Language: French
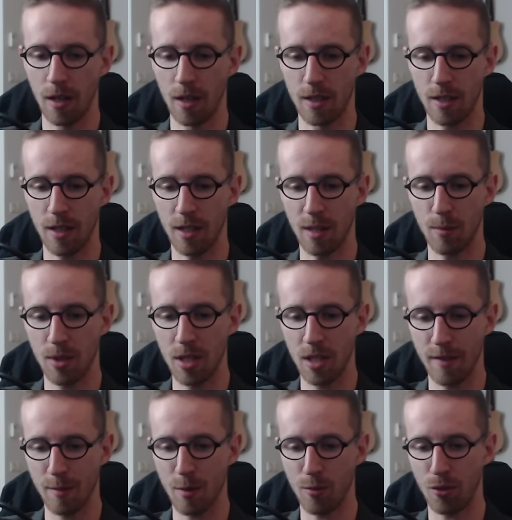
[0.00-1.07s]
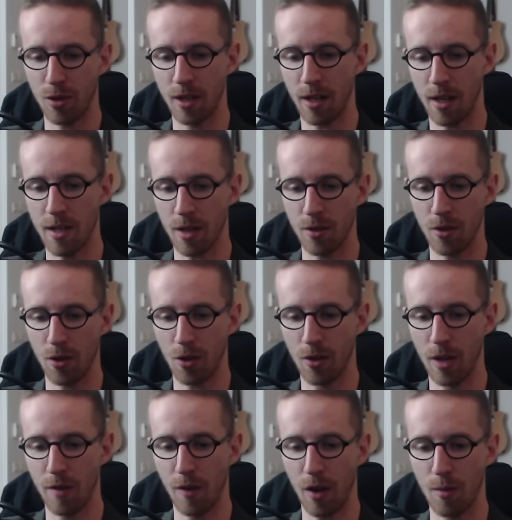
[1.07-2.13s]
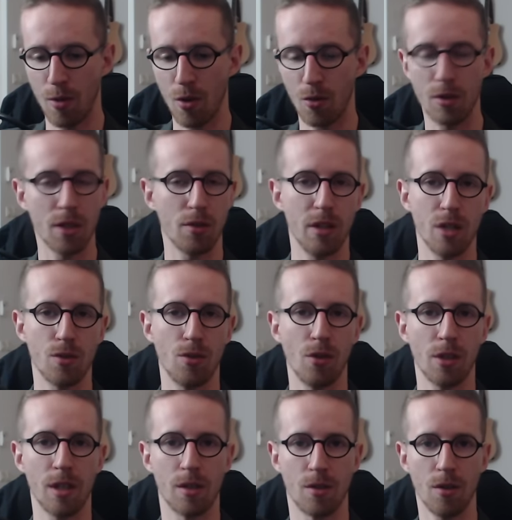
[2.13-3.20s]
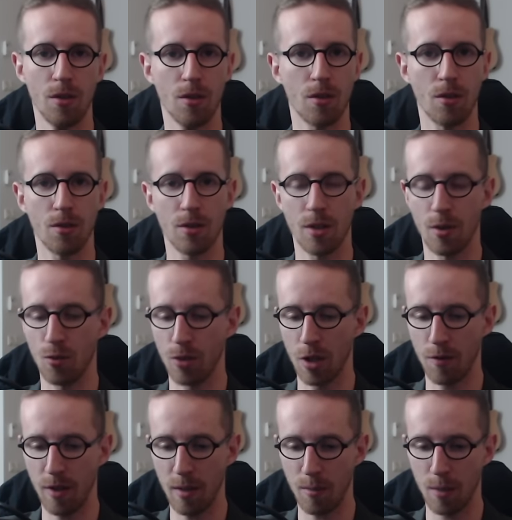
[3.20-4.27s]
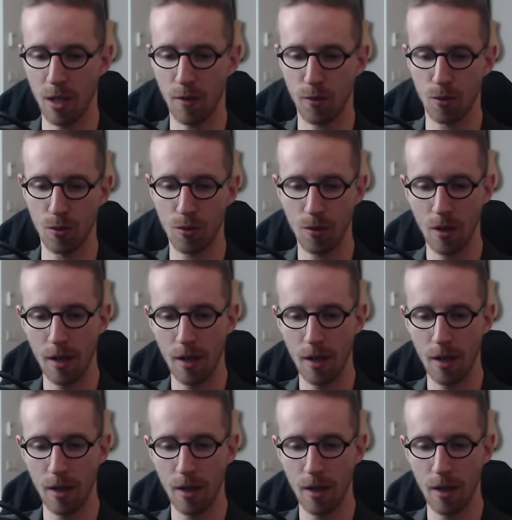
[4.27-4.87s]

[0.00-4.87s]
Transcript: et s'il y a des petits événements pour les tryharders, les farmers ou les collectionneurs qui sortent, euh, c'est tout à fait bienvenu.